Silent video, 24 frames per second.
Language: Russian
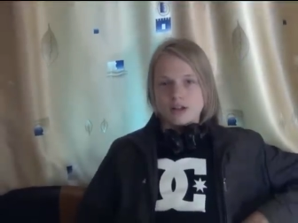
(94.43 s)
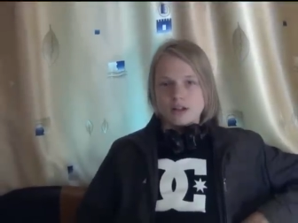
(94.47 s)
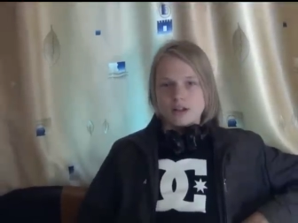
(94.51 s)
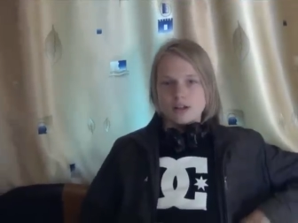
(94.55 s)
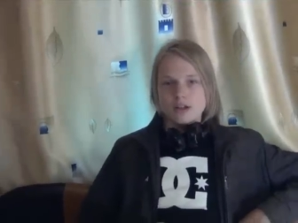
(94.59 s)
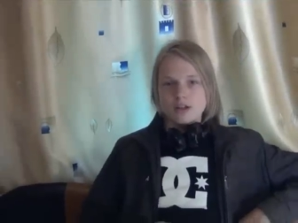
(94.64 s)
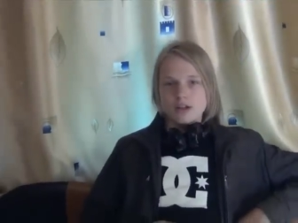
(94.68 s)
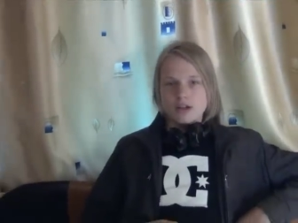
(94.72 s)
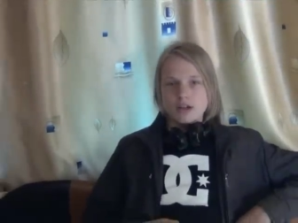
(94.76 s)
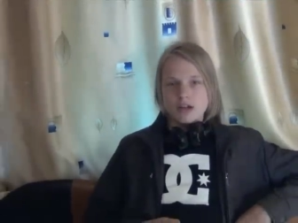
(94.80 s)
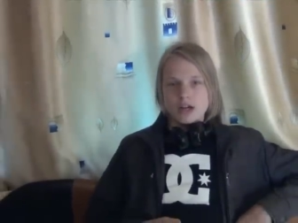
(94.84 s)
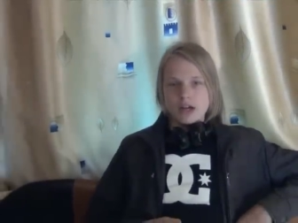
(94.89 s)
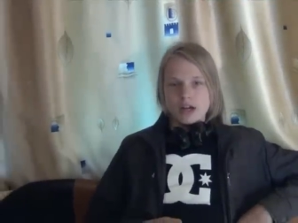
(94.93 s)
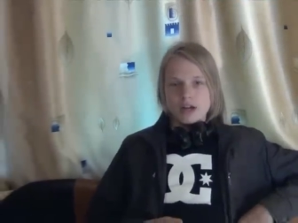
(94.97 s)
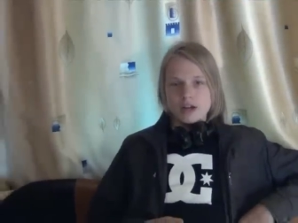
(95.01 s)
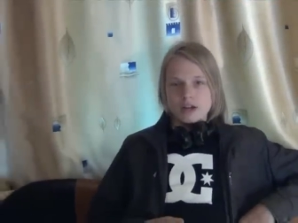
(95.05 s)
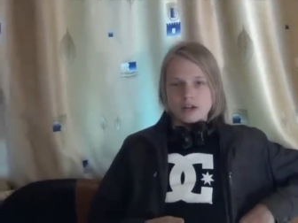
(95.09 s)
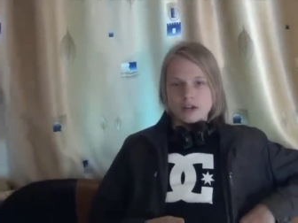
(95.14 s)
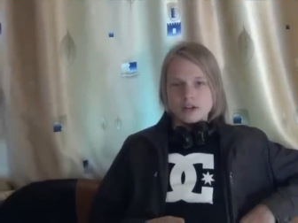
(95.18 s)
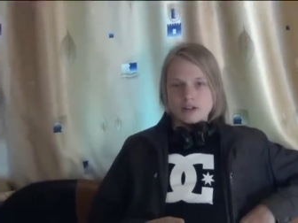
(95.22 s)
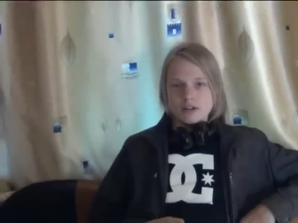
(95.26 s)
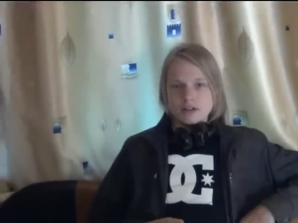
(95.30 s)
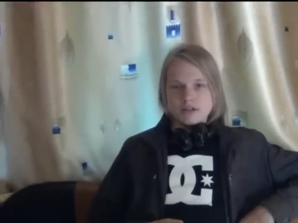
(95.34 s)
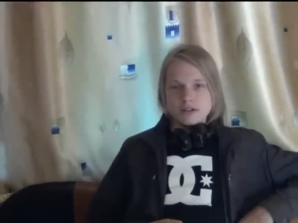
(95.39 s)
Я
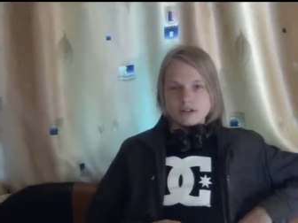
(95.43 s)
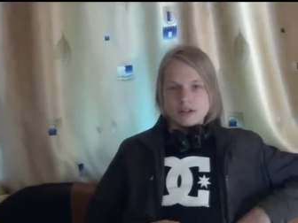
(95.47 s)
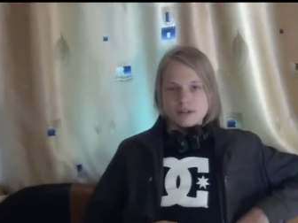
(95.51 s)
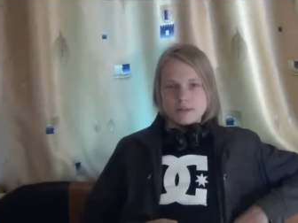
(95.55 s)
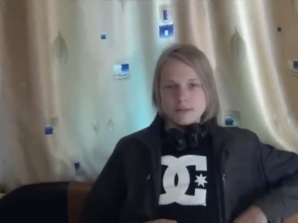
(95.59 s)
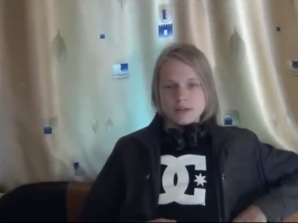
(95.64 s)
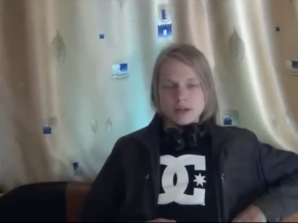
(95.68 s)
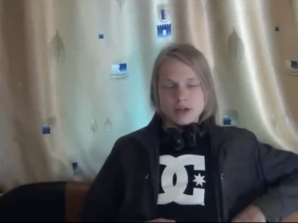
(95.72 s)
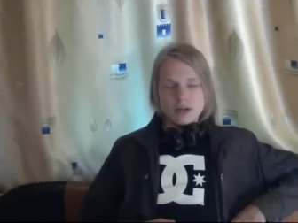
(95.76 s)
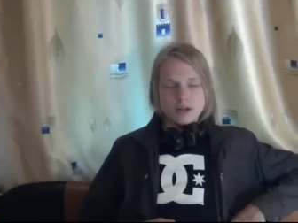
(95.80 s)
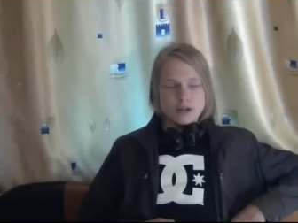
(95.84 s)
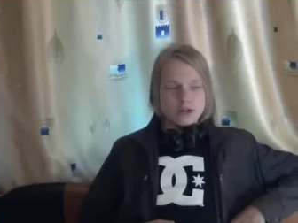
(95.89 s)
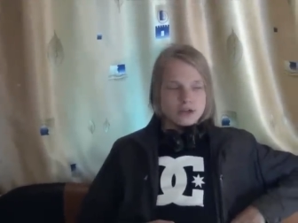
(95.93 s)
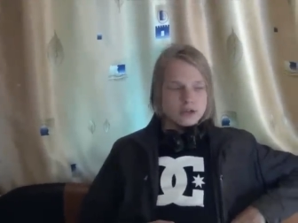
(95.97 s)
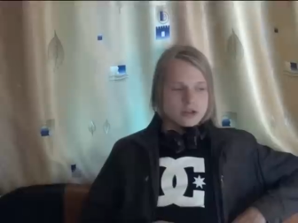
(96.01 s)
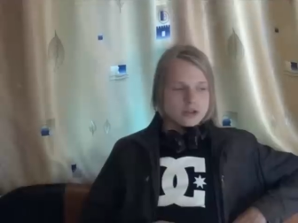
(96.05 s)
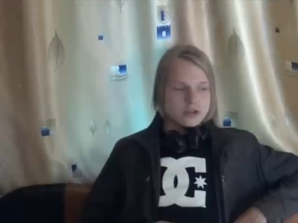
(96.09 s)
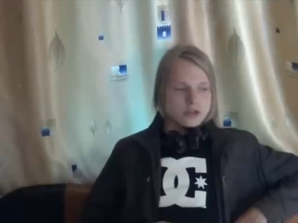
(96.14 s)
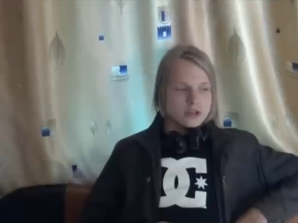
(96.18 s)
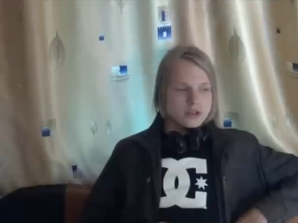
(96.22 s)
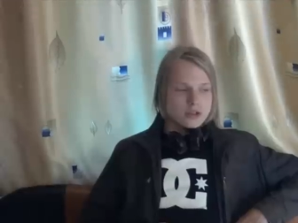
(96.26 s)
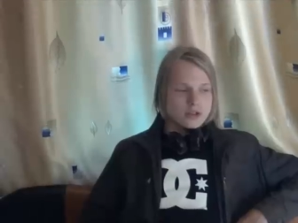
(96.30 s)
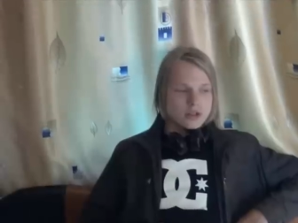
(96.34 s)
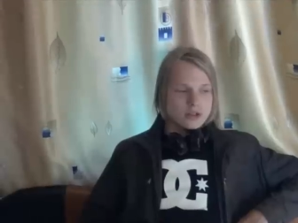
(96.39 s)

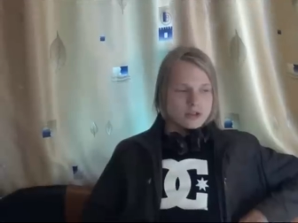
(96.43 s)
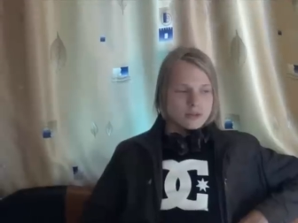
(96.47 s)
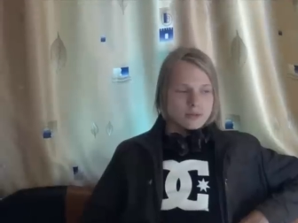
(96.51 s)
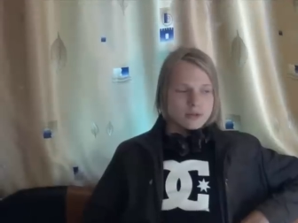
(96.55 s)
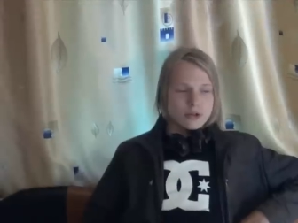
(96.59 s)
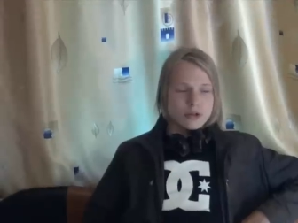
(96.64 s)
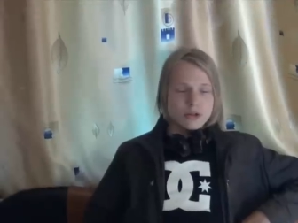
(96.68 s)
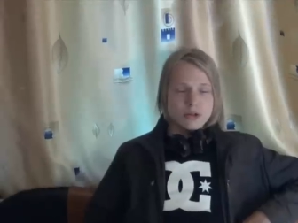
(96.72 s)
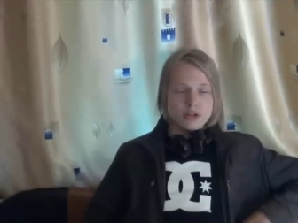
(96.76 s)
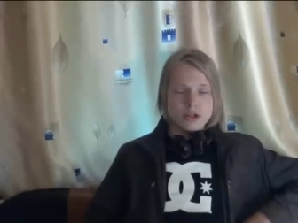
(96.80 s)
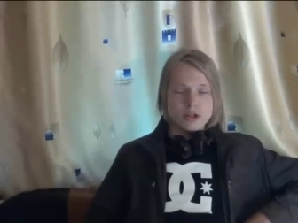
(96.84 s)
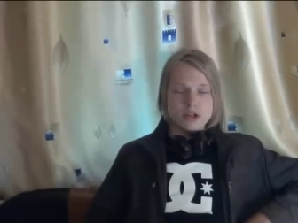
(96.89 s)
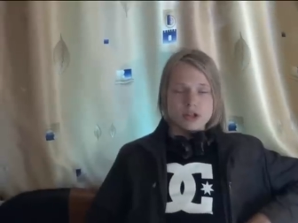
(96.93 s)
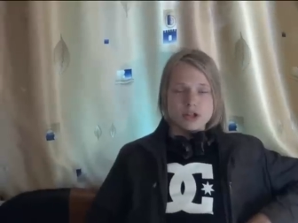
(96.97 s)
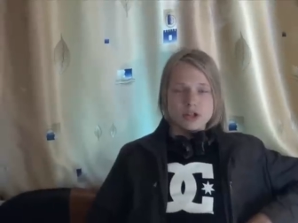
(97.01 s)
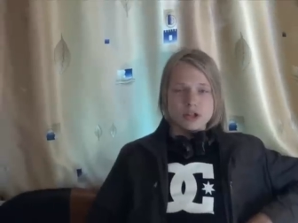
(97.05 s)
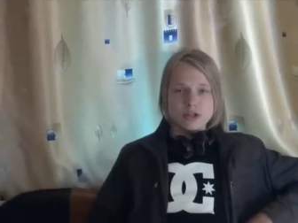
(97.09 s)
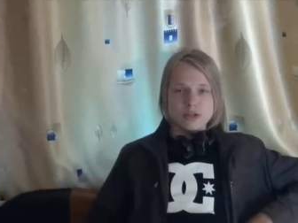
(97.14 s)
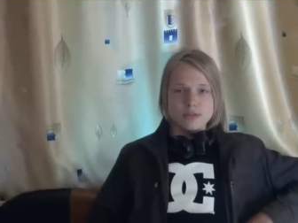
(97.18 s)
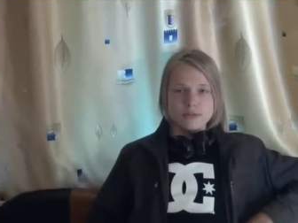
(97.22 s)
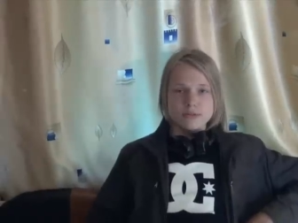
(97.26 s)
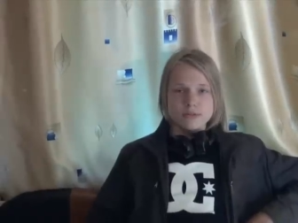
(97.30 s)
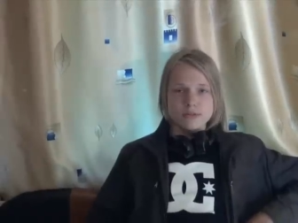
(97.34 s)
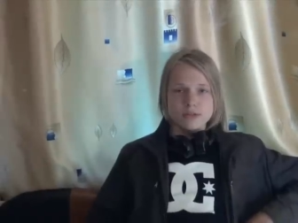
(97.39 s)
занимаюсь э, много
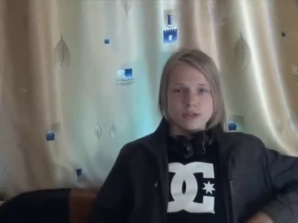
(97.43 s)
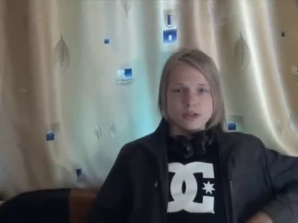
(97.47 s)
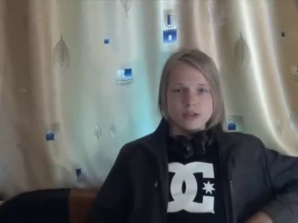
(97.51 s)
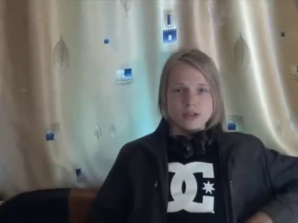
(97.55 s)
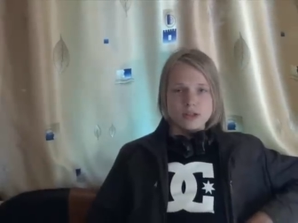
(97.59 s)
чем.